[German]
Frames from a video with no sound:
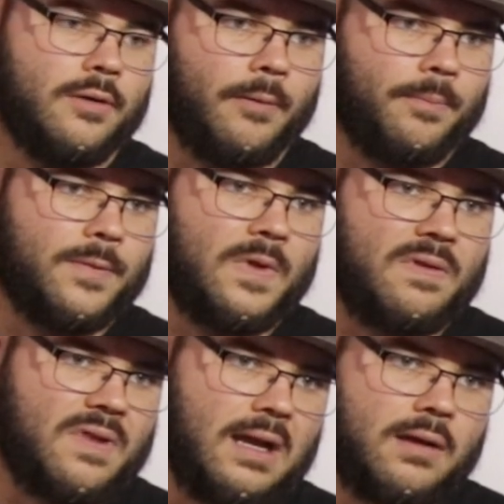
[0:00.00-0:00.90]
ähm,
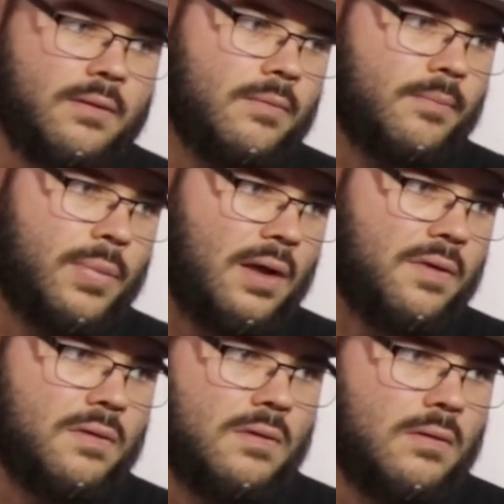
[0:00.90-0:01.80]
die Sachen
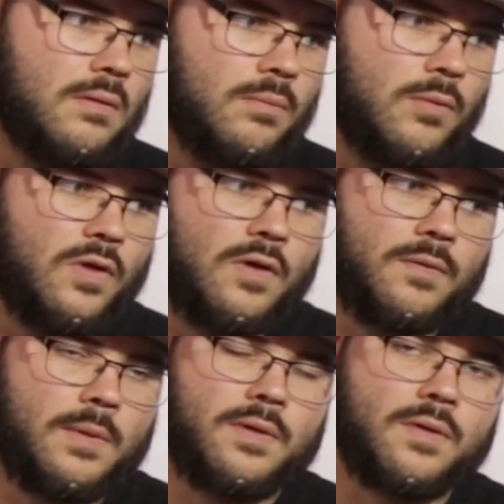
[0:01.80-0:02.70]
passen
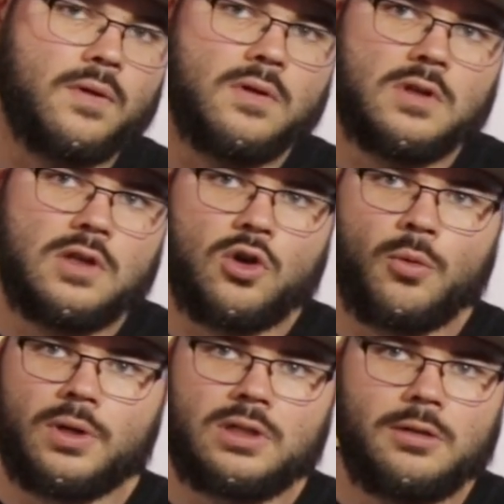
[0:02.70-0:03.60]
bzw. sind nicht
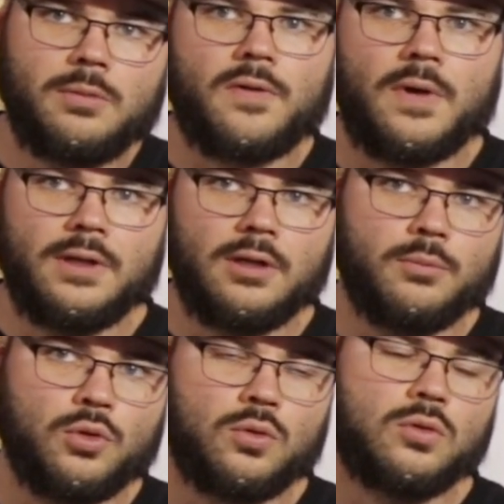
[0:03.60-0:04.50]
kompatibel zu
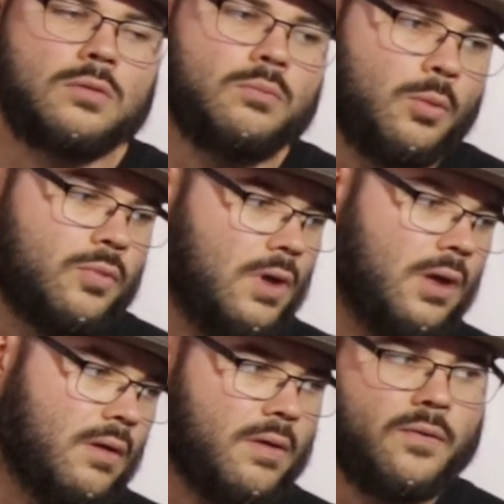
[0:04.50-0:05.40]
anderen Produkten.
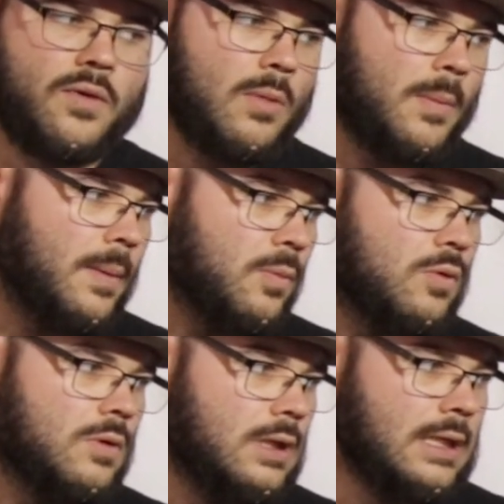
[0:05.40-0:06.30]
Momentan ist die Firma
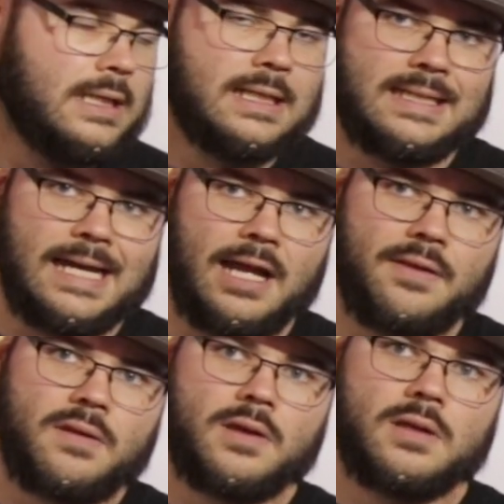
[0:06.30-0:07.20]
Mapco die
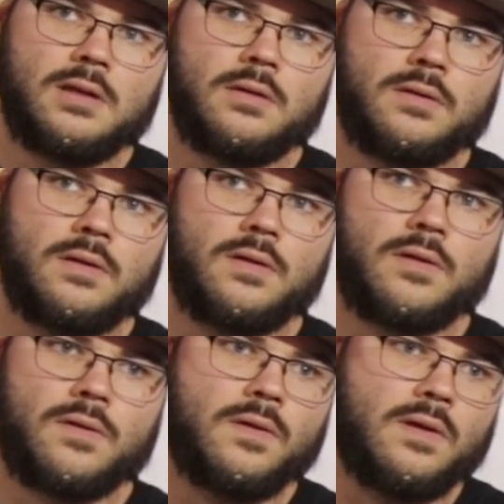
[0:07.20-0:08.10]
einzige,
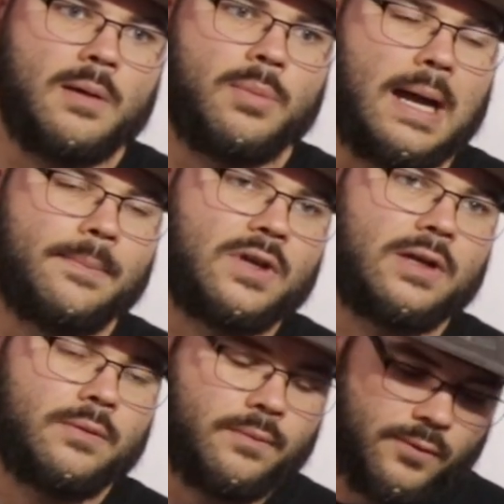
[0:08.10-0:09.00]
die sich erbarmt
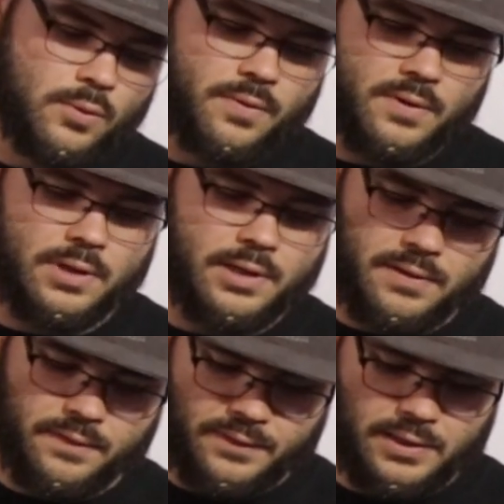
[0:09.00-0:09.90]
hat und für uns
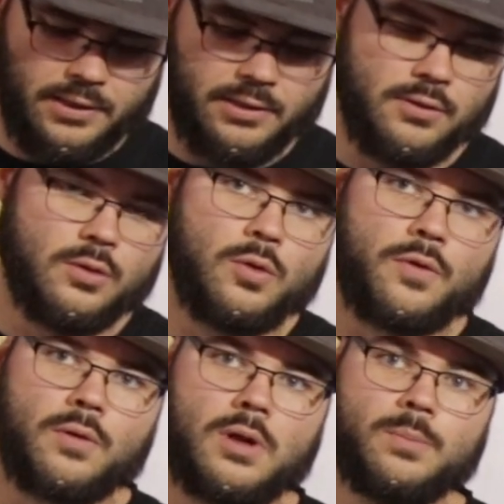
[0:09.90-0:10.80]
E30-Fahrer eine
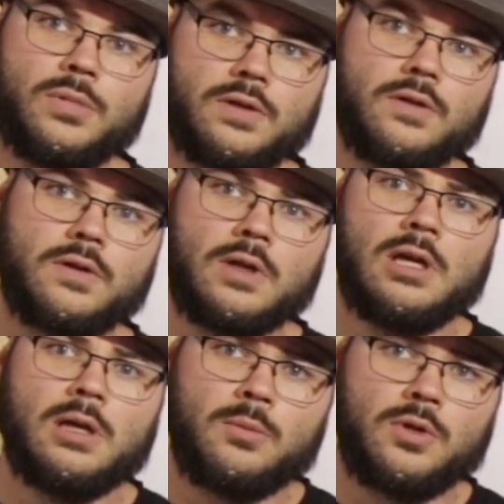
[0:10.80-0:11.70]
Lösung anbietet,
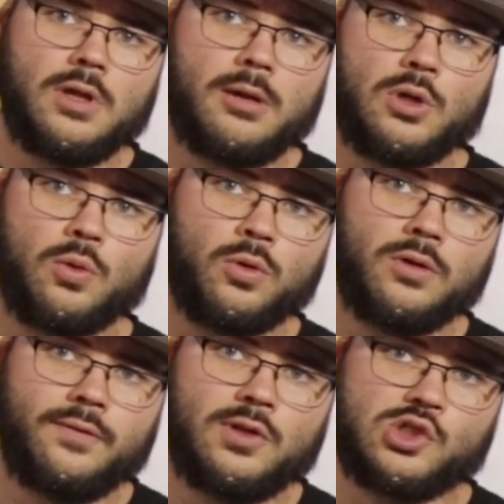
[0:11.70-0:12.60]
mit der wir
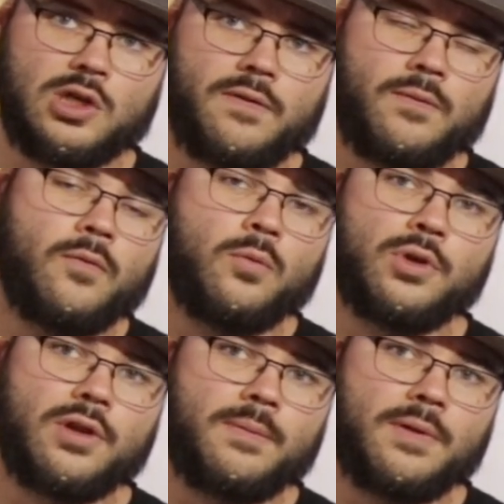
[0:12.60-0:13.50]
ohne viel Stress
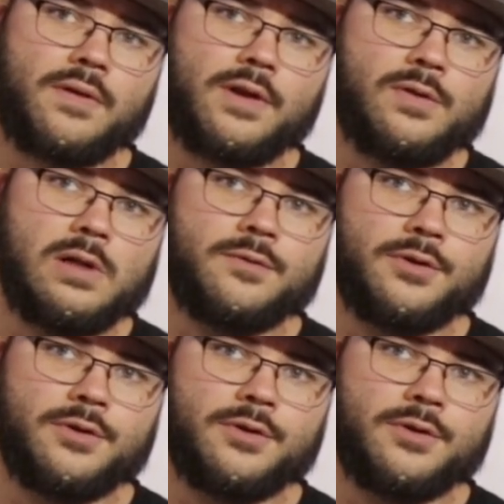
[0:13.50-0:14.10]
520er Felgen